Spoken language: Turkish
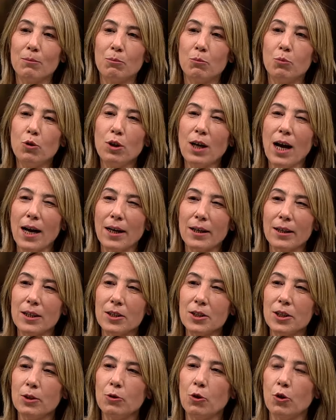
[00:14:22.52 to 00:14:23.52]
bu
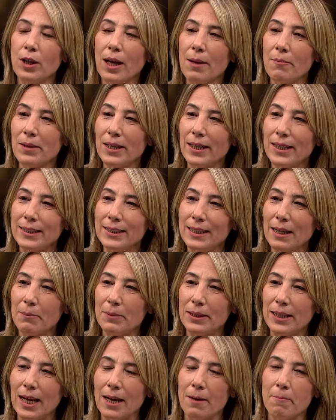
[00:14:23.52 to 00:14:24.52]
kargaşa dönemlerinde
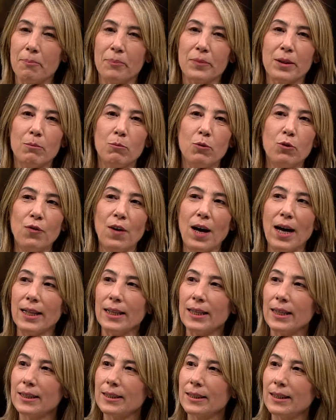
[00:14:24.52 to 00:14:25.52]
bile bu
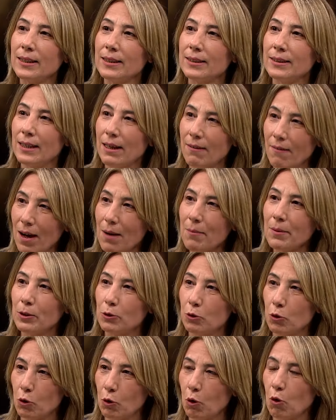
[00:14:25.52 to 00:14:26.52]
faaliyetlerin devam
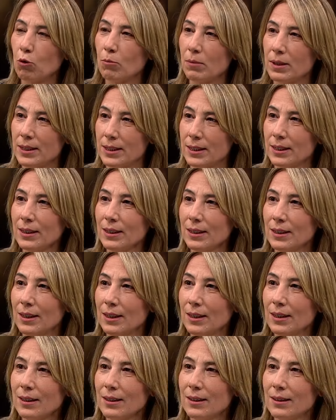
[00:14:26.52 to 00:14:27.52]
ediyor olması
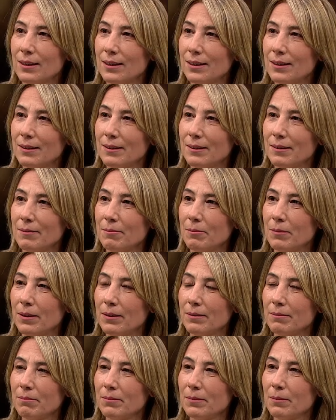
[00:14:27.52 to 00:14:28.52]
e, e,
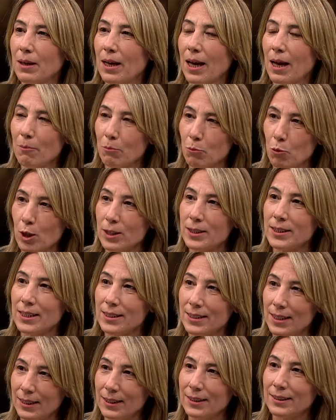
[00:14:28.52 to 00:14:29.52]
hem
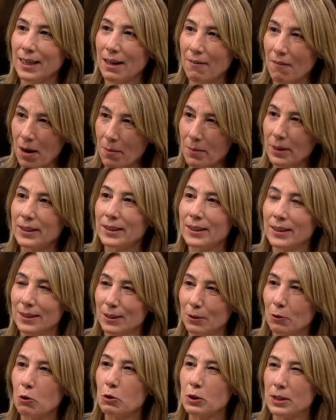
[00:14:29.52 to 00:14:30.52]
müessesenin devam
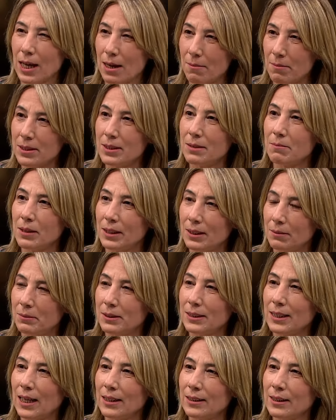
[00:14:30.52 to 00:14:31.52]
ettiğini göstermesi
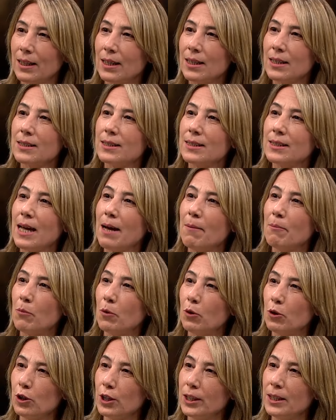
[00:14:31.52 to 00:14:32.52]
bakımından ama
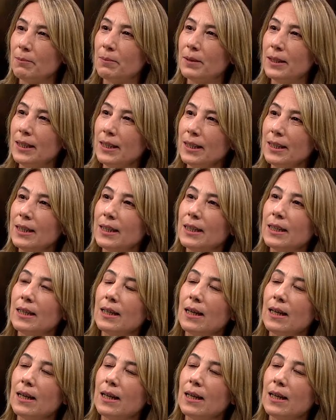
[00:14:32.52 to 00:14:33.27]
ilim ilim bir... ve irfan